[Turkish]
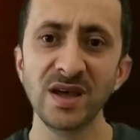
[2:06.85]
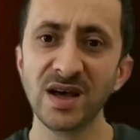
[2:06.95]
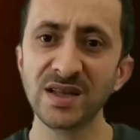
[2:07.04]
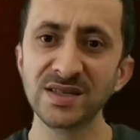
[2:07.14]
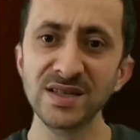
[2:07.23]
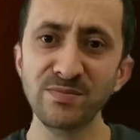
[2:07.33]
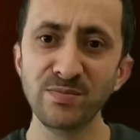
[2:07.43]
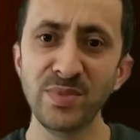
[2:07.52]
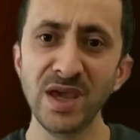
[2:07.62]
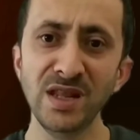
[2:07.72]

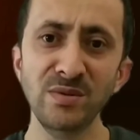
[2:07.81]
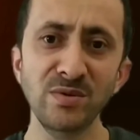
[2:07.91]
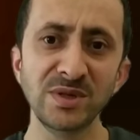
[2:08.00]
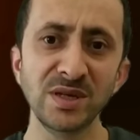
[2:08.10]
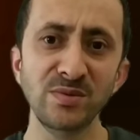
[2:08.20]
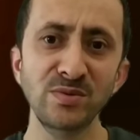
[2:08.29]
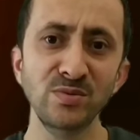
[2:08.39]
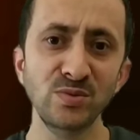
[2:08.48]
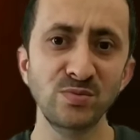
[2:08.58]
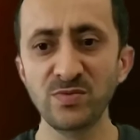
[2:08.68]
Aslında beğenememe
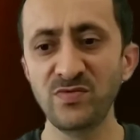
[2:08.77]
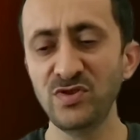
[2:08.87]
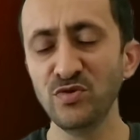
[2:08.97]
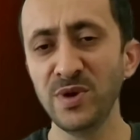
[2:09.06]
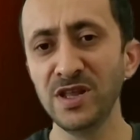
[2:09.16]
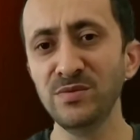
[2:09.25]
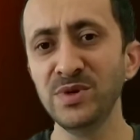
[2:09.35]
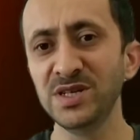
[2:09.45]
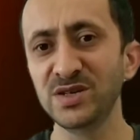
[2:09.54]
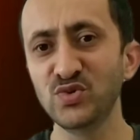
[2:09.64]
sebebim video
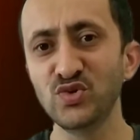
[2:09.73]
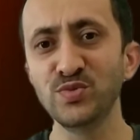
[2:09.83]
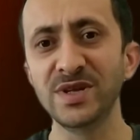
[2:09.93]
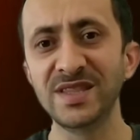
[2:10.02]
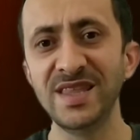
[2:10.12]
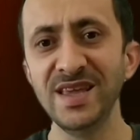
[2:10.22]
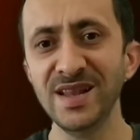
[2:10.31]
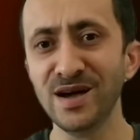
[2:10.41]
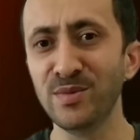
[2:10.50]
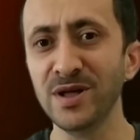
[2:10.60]
beğenilmeyecek durumda değil
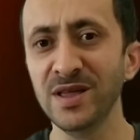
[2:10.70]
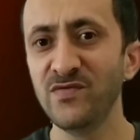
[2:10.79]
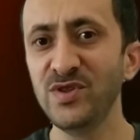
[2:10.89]
ama